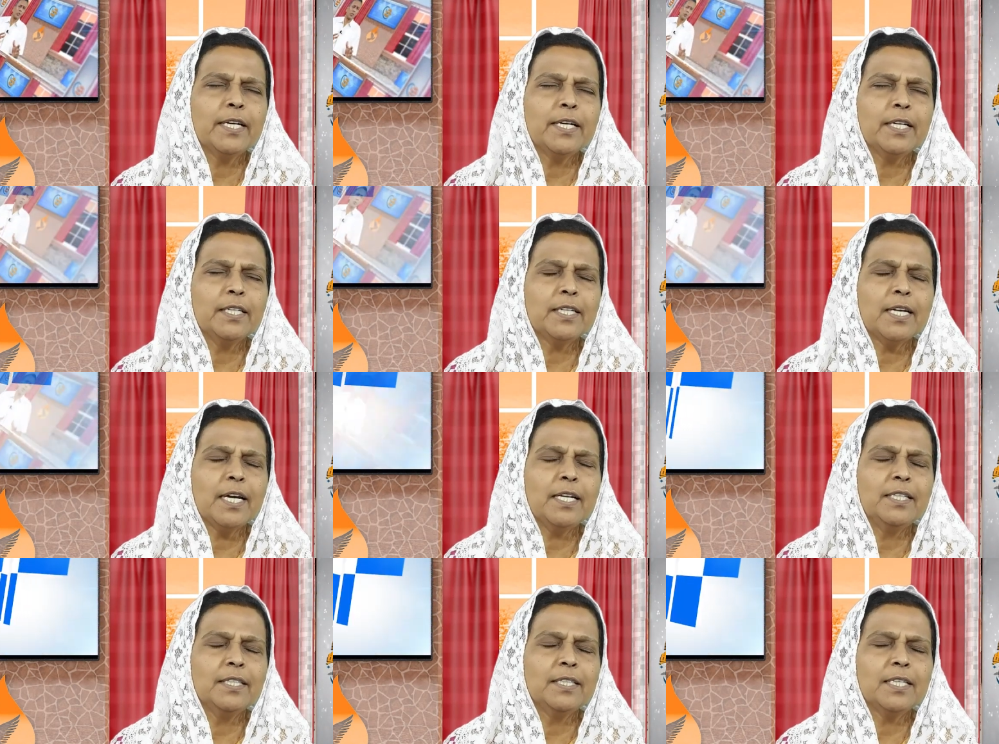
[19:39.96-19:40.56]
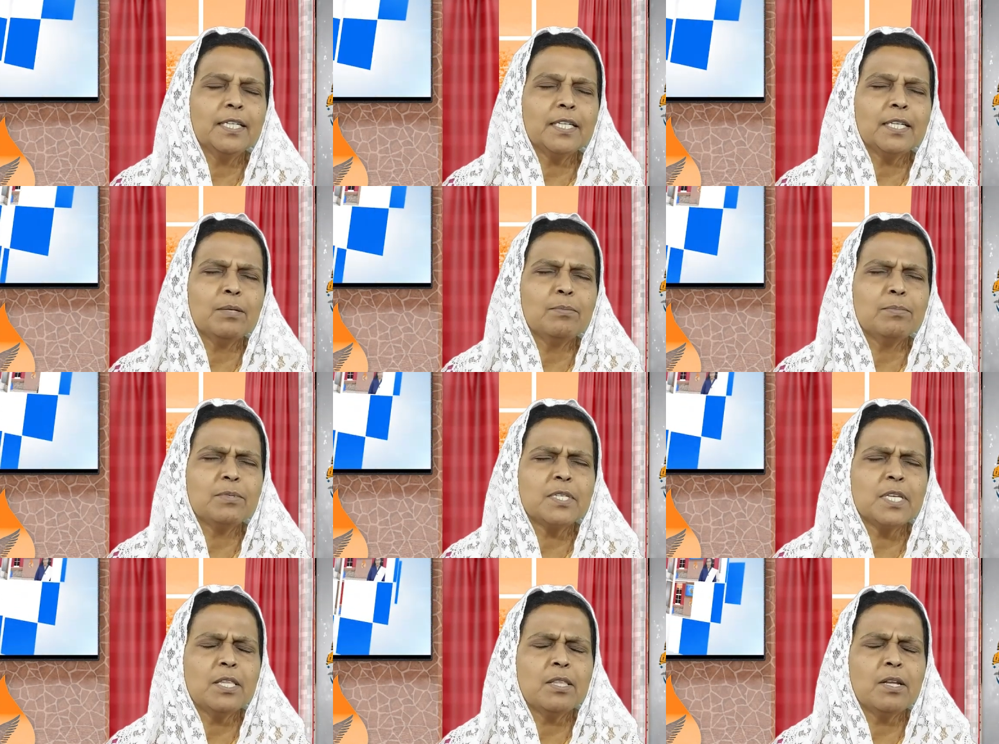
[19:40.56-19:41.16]
நீர் எங்களுக்கு
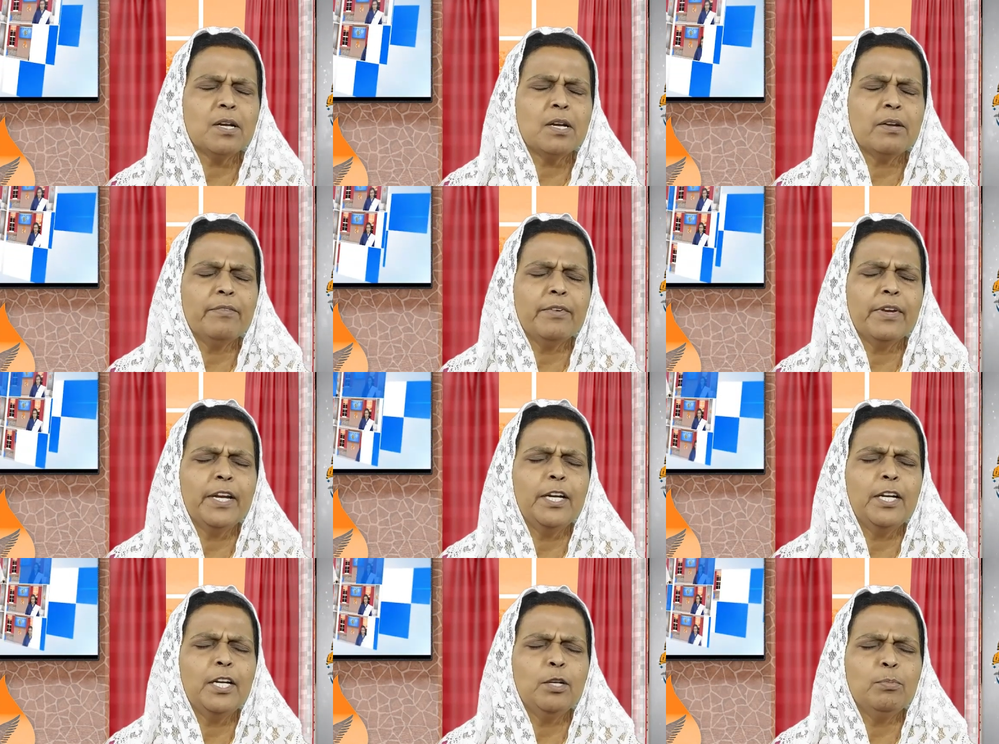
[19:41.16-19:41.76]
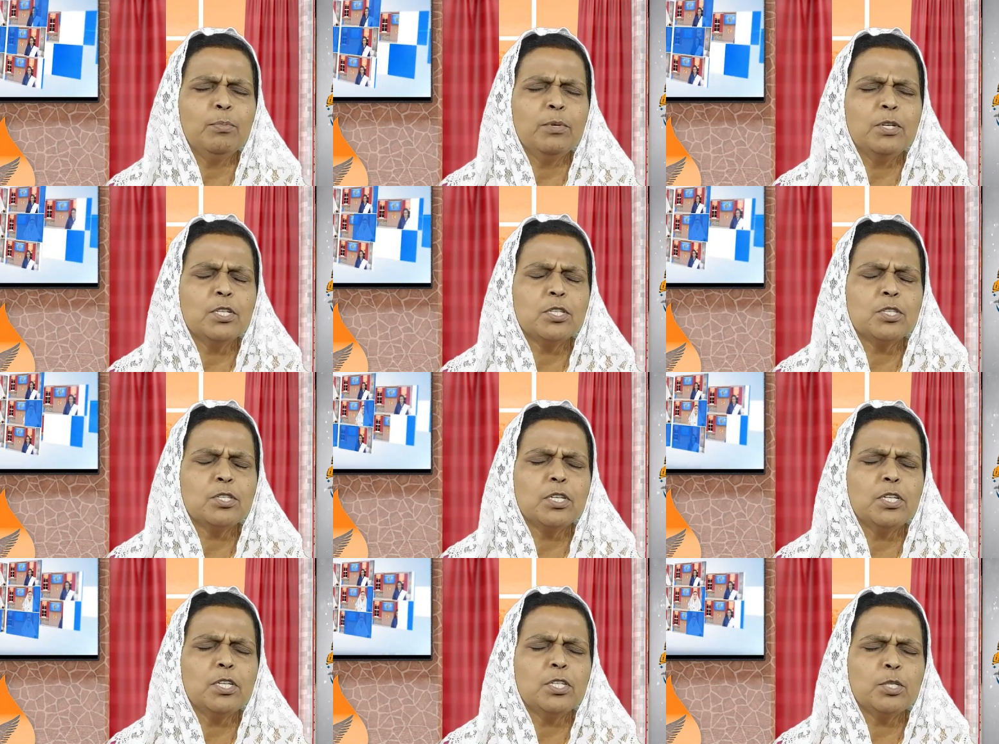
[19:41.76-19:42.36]
அனுக்கிரகம் செய்தரல வேண்டும் என்று
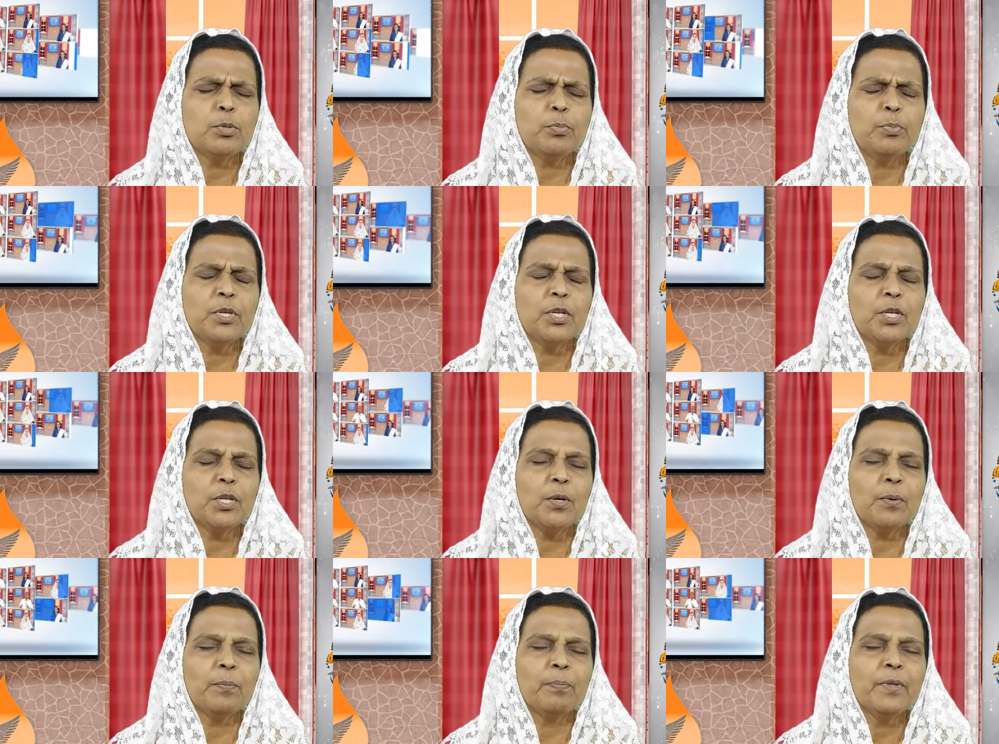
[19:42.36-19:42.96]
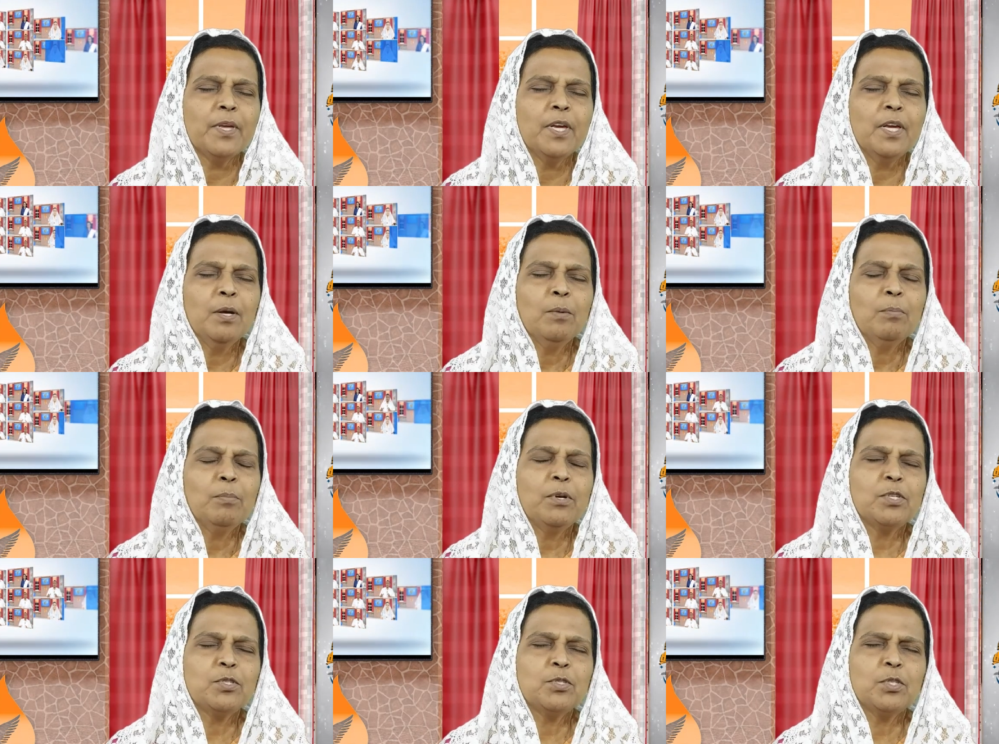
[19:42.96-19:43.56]
சொல்லி ஜெபிக்கிறோம்
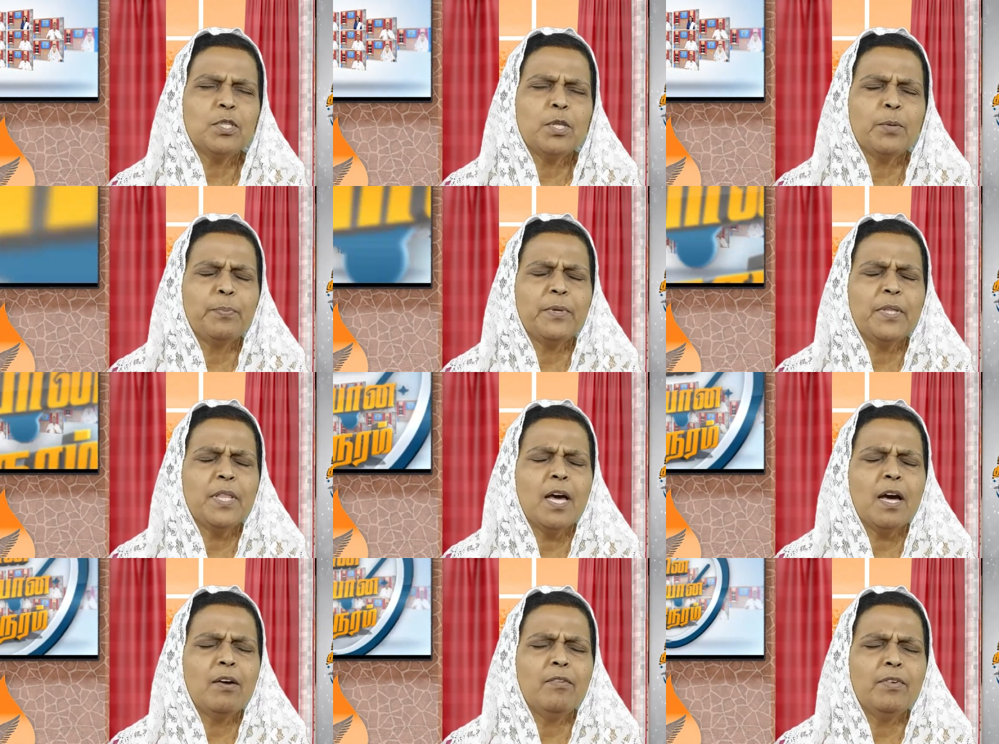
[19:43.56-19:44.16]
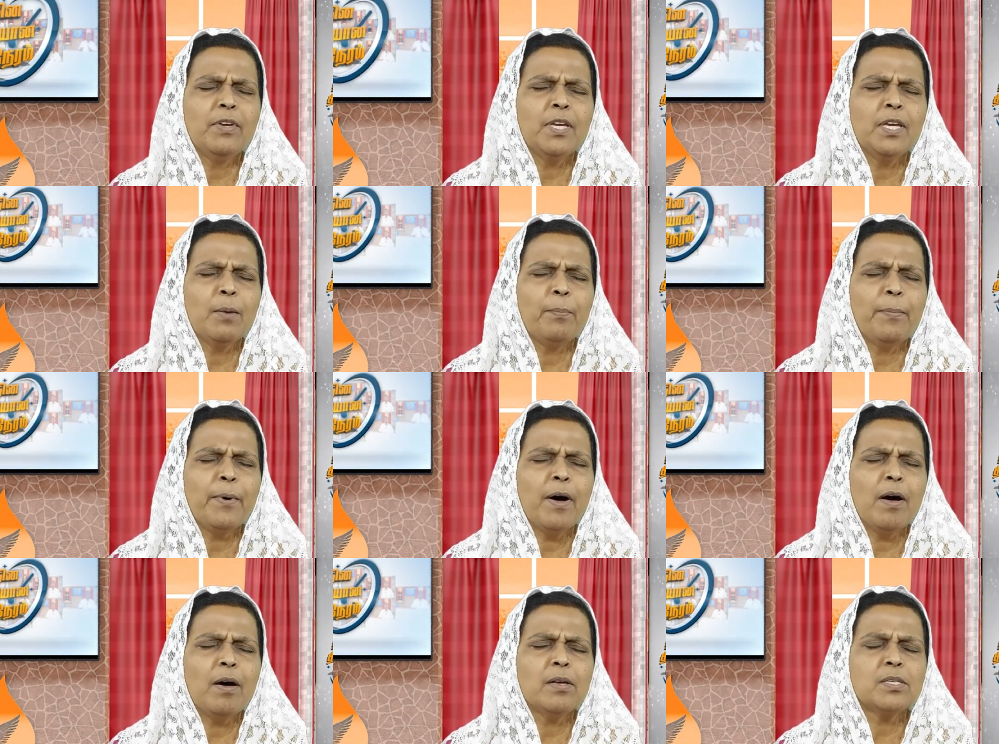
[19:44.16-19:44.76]
பரிசுத்த பிதாவே
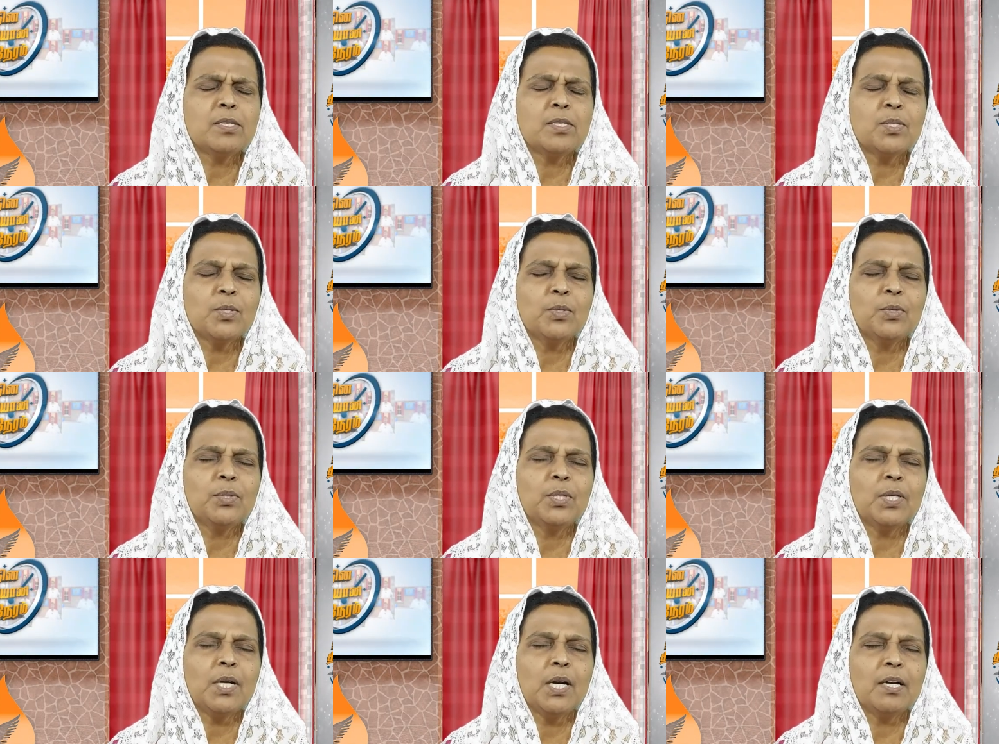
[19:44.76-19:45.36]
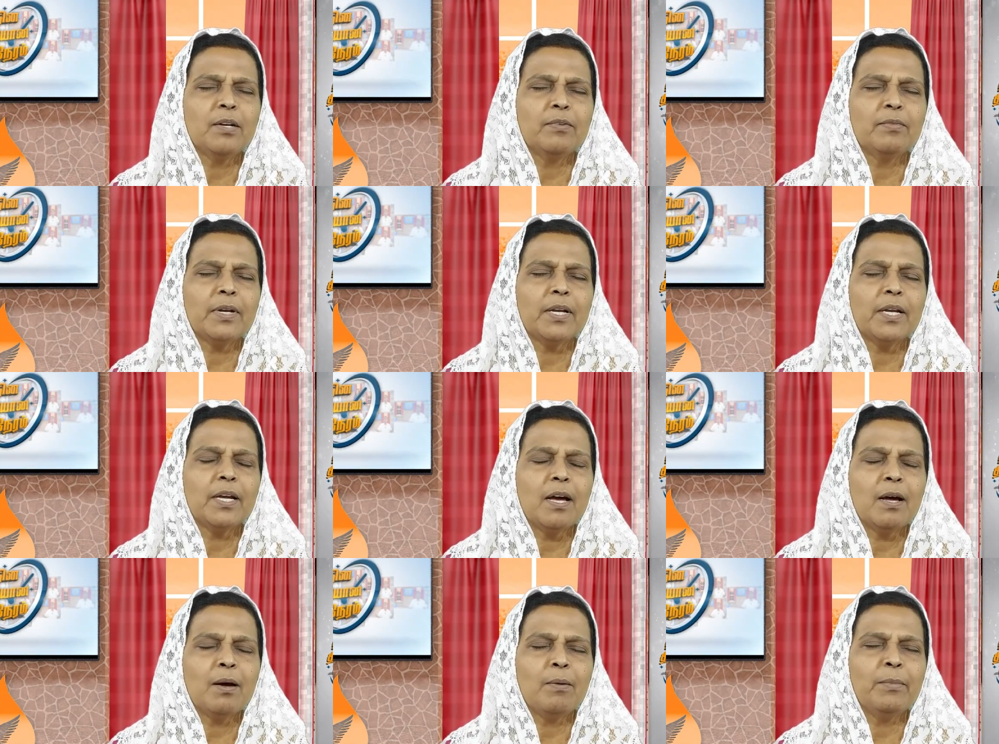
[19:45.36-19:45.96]
அப்பா ஸ்தோத்திரம்
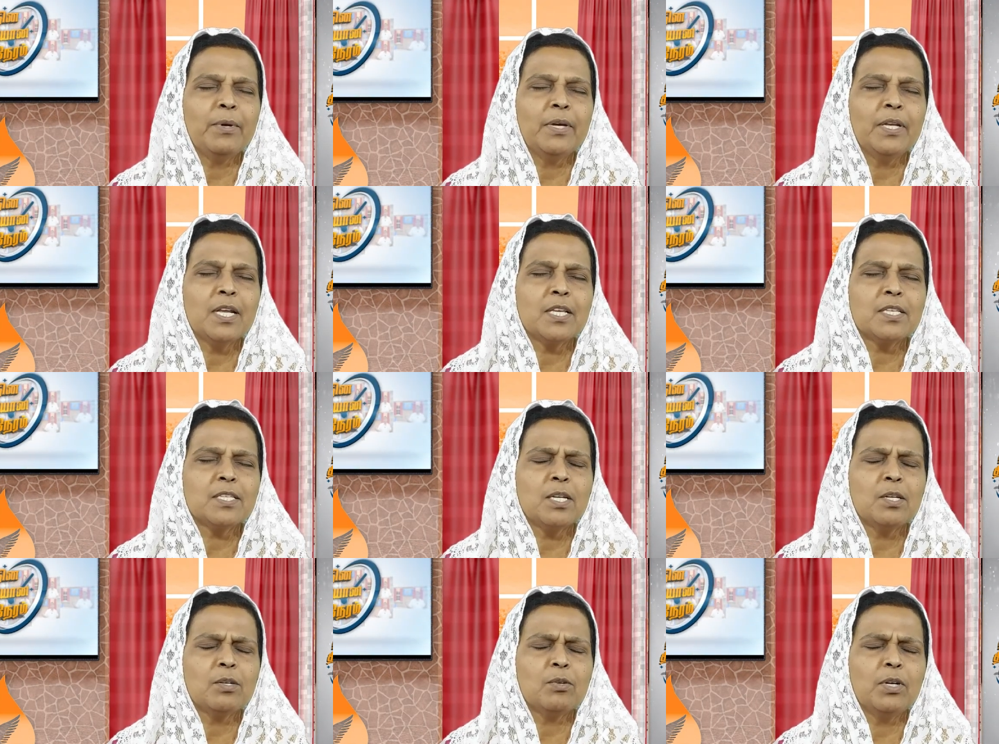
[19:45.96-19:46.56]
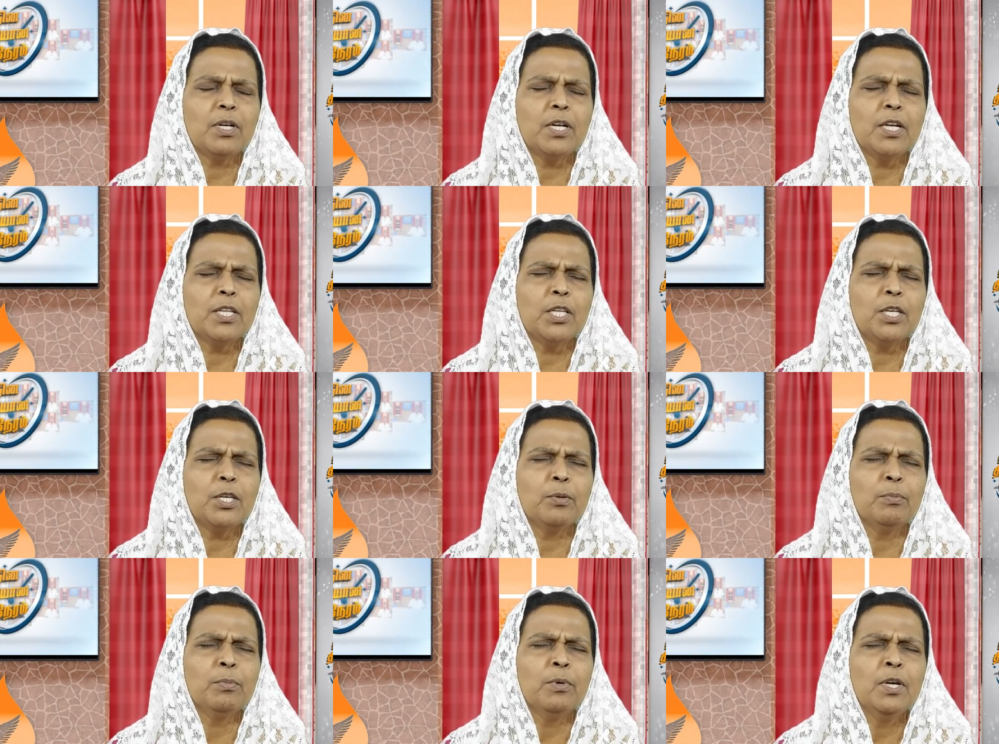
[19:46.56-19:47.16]
ஆண்டவரே ஆமேன் அசல்
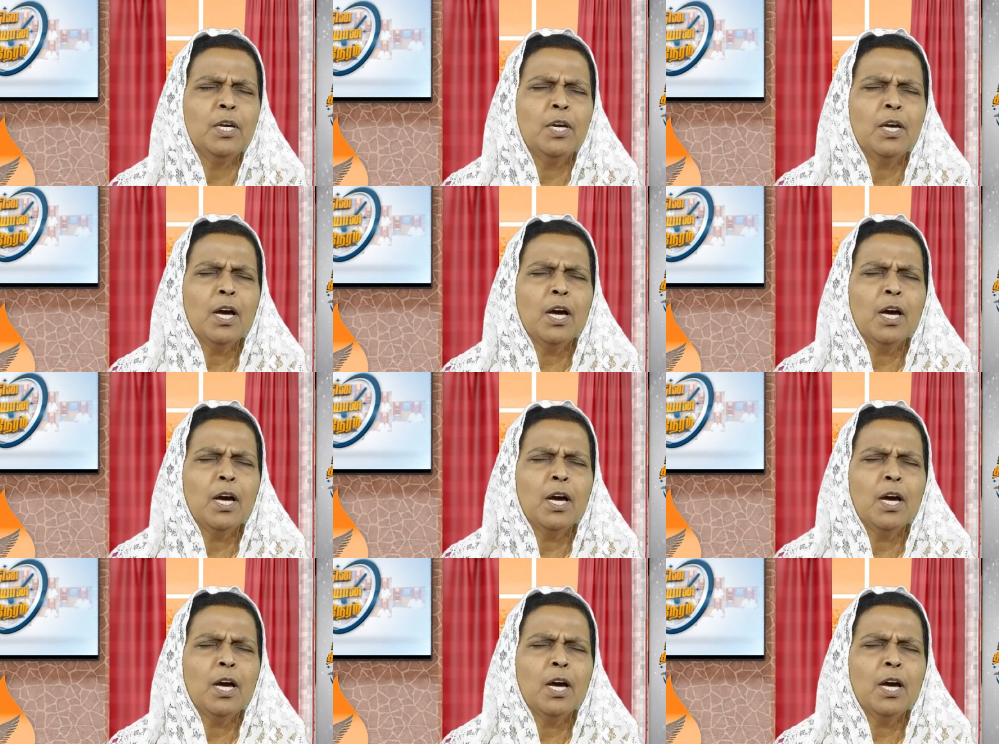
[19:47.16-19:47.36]
கொண்டதையும்